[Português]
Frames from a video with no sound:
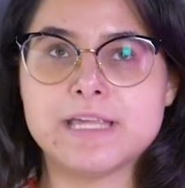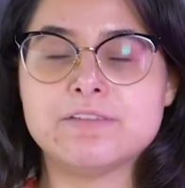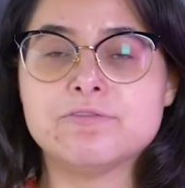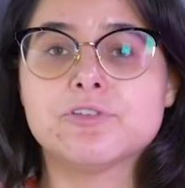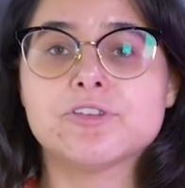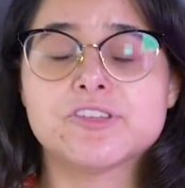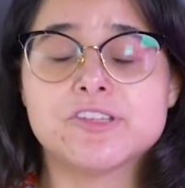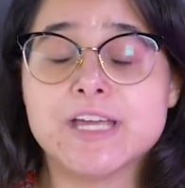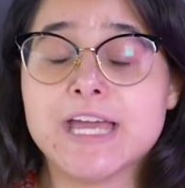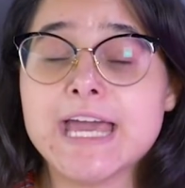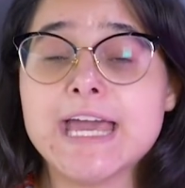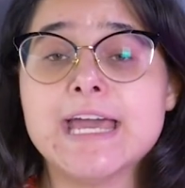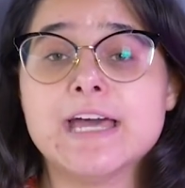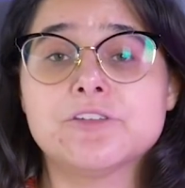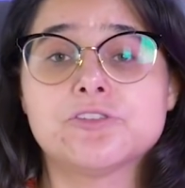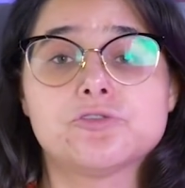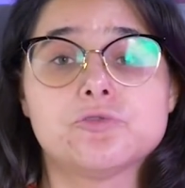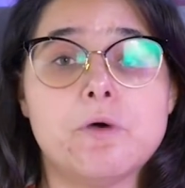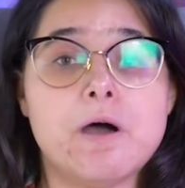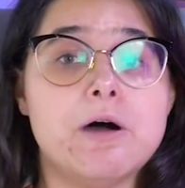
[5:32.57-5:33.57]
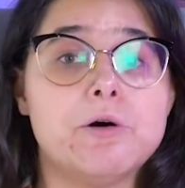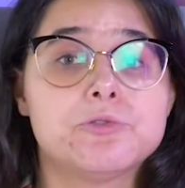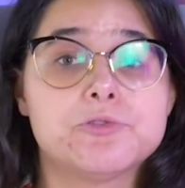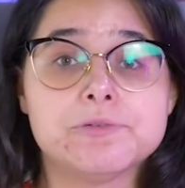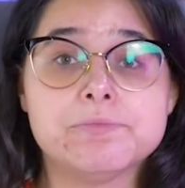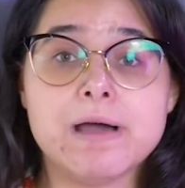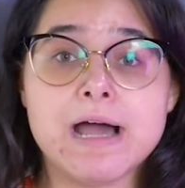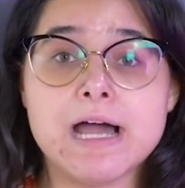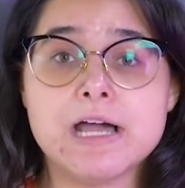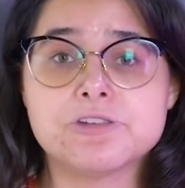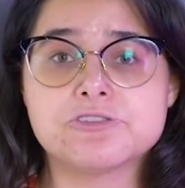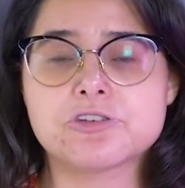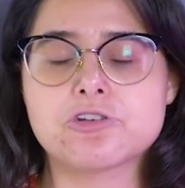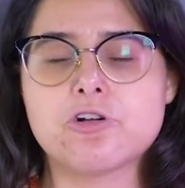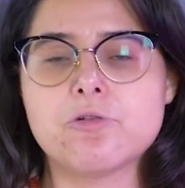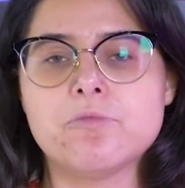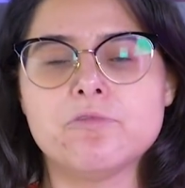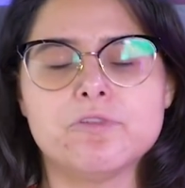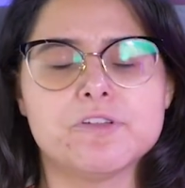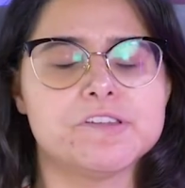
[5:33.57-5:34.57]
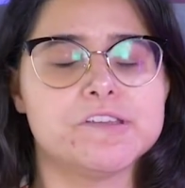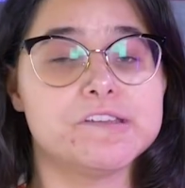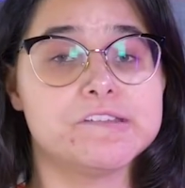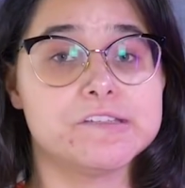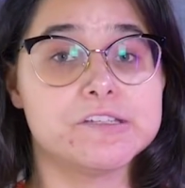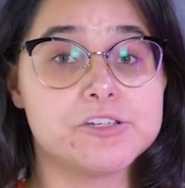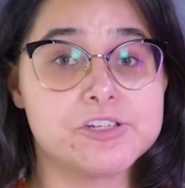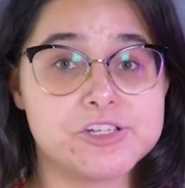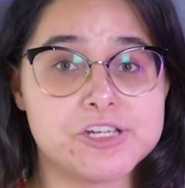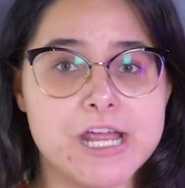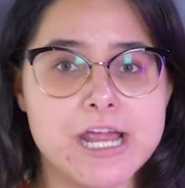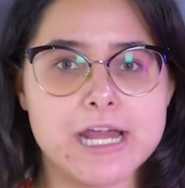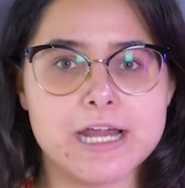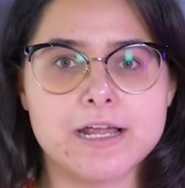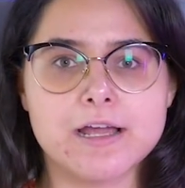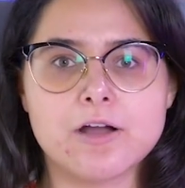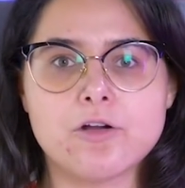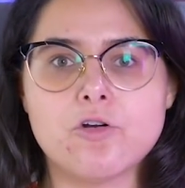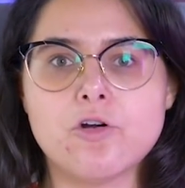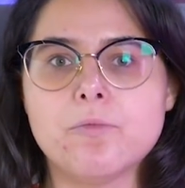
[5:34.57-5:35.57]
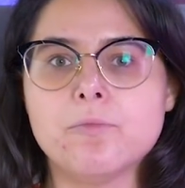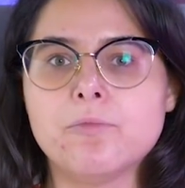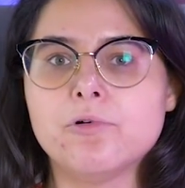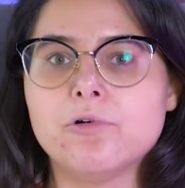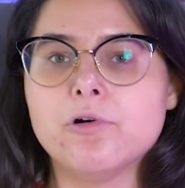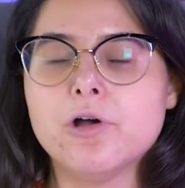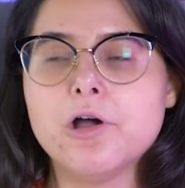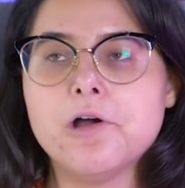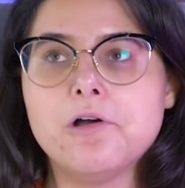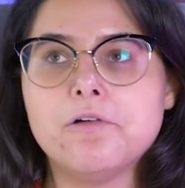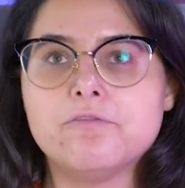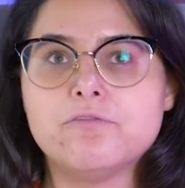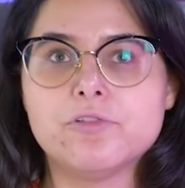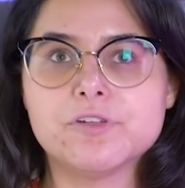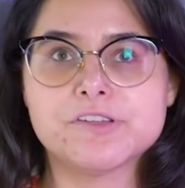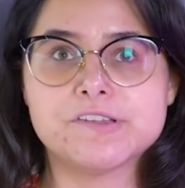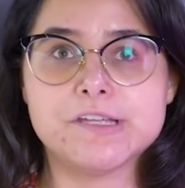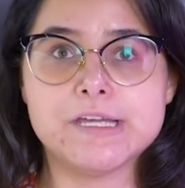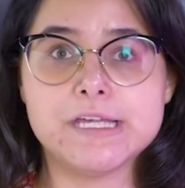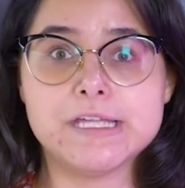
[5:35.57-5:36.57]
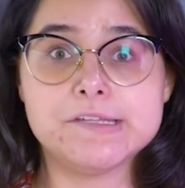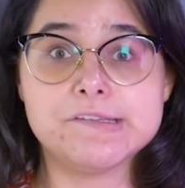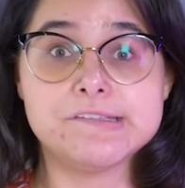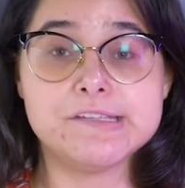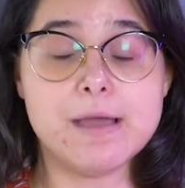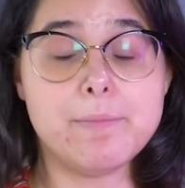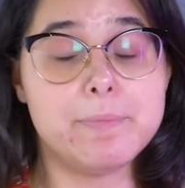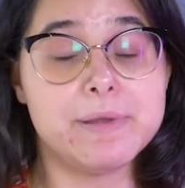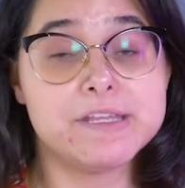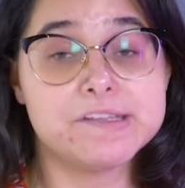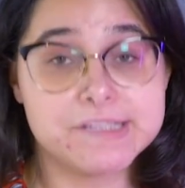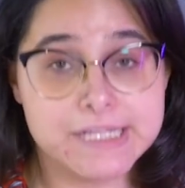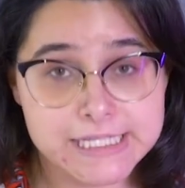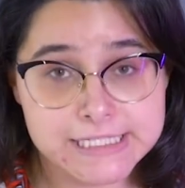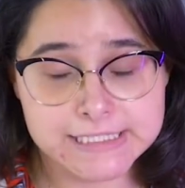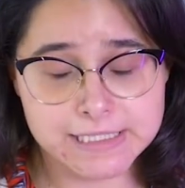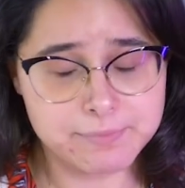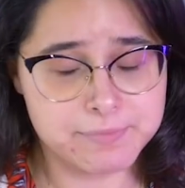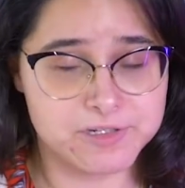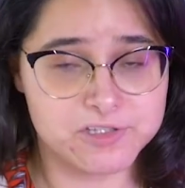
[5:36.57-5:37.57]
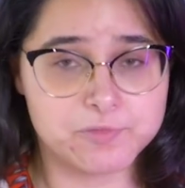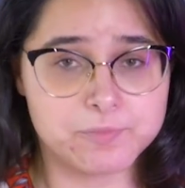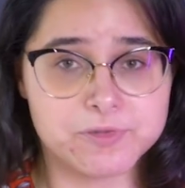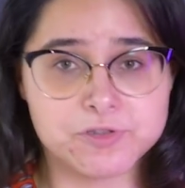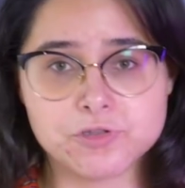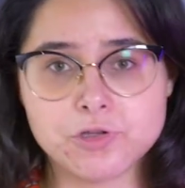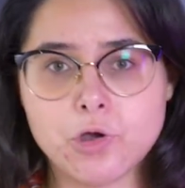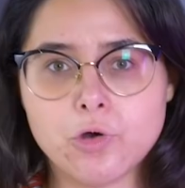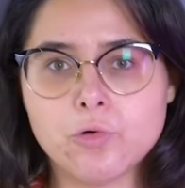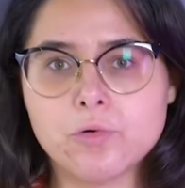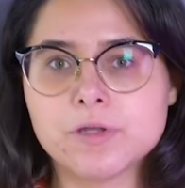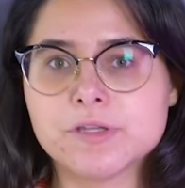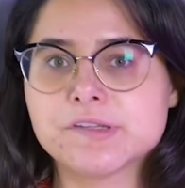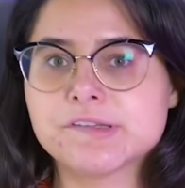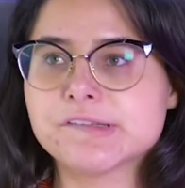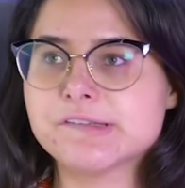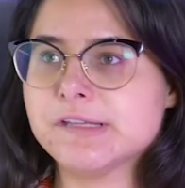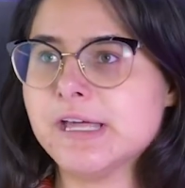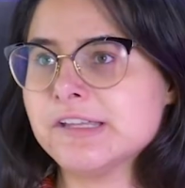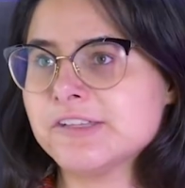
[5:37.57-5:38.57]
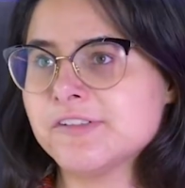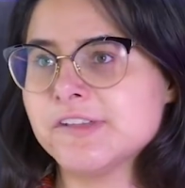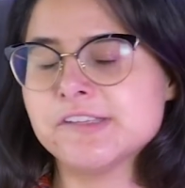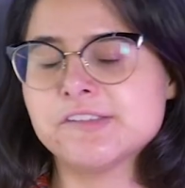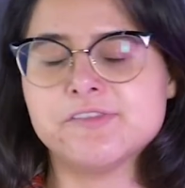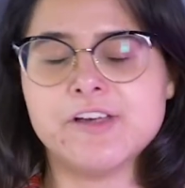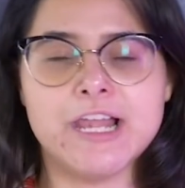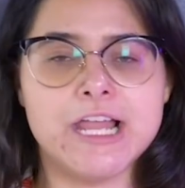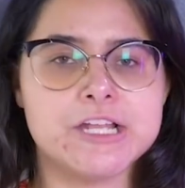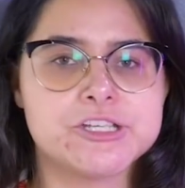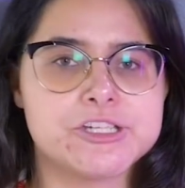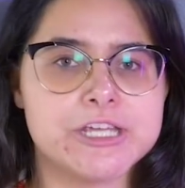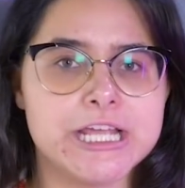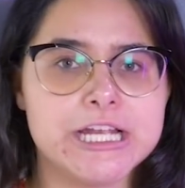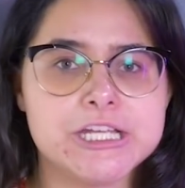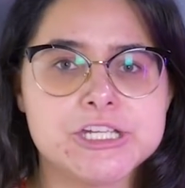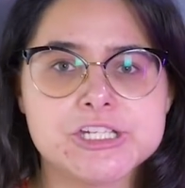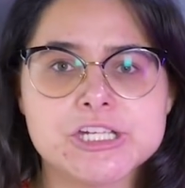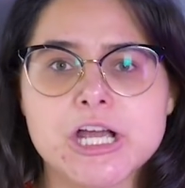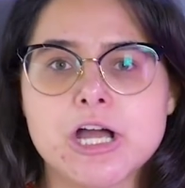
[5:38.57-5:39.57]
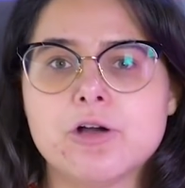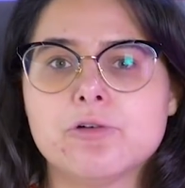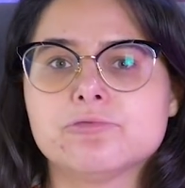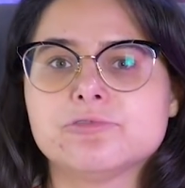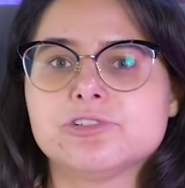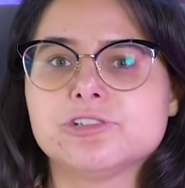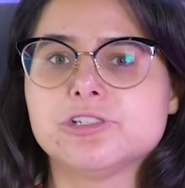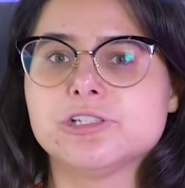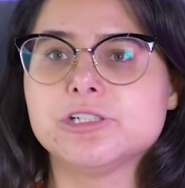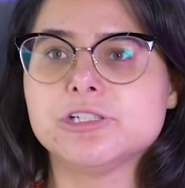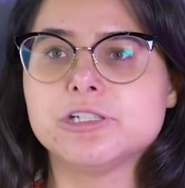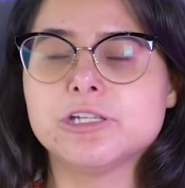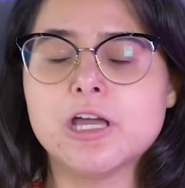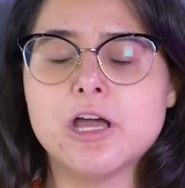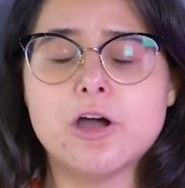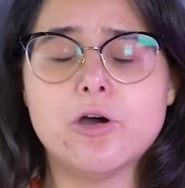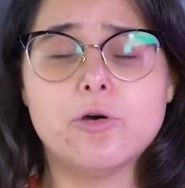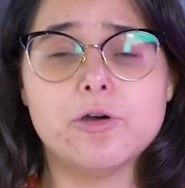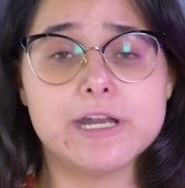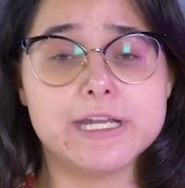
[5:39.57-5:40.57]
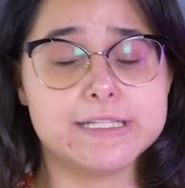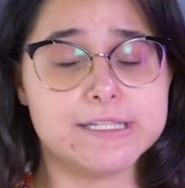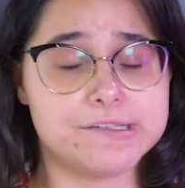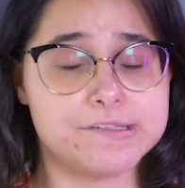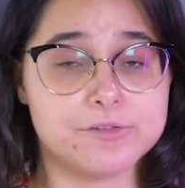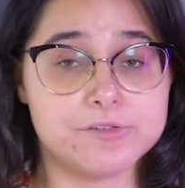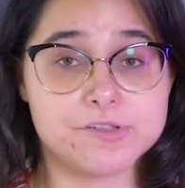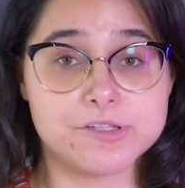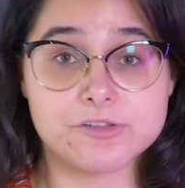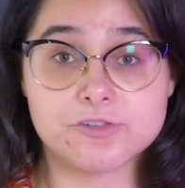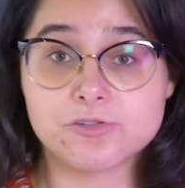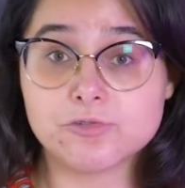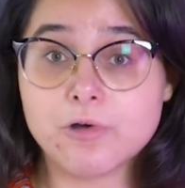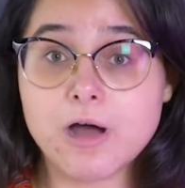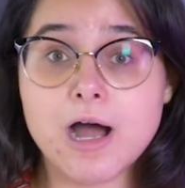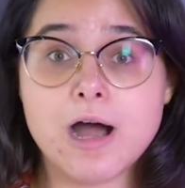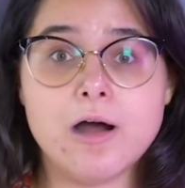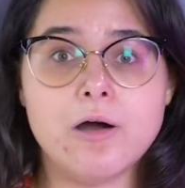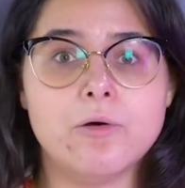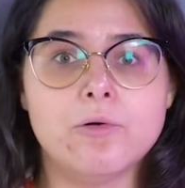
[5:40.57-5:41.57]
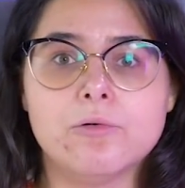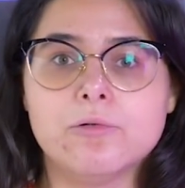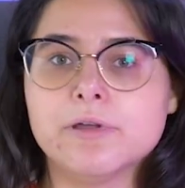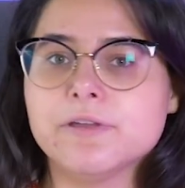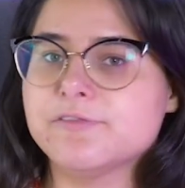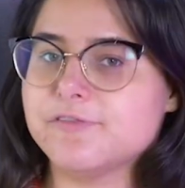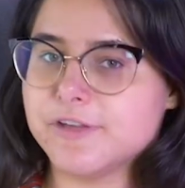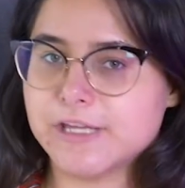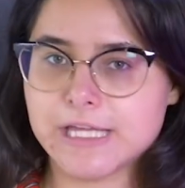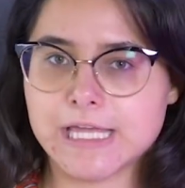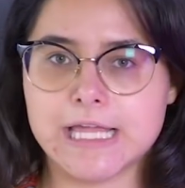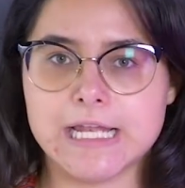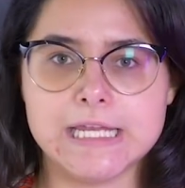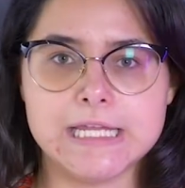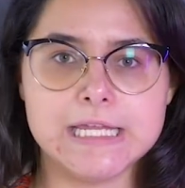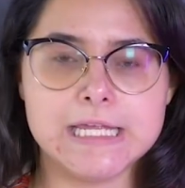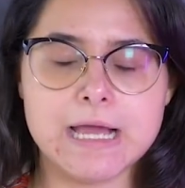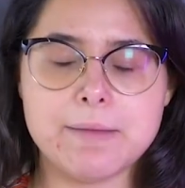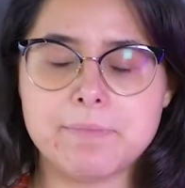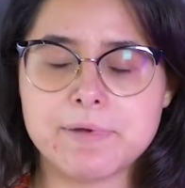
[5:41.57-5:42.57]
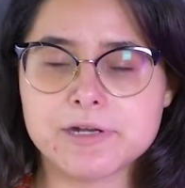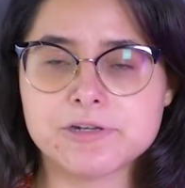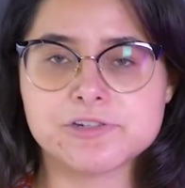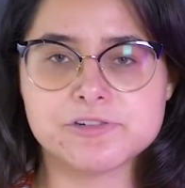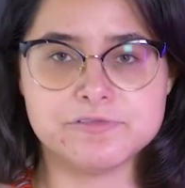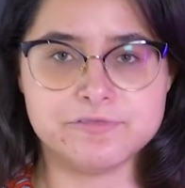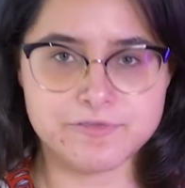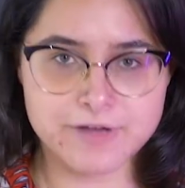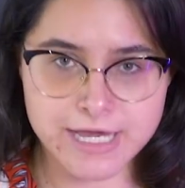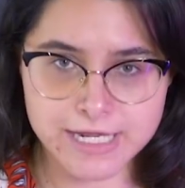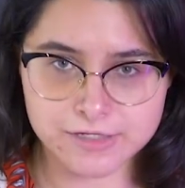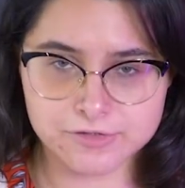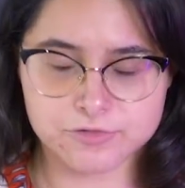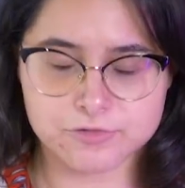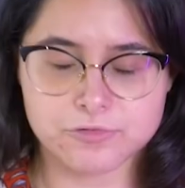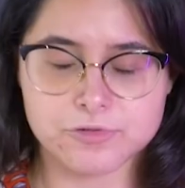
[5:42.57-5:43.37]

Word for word: quem você é, a sua autoimagem, como você se enxerga, como você se apresenta para as pessoas, às vezes falar de religião, de orientação sexual, enfim, ele abrange várias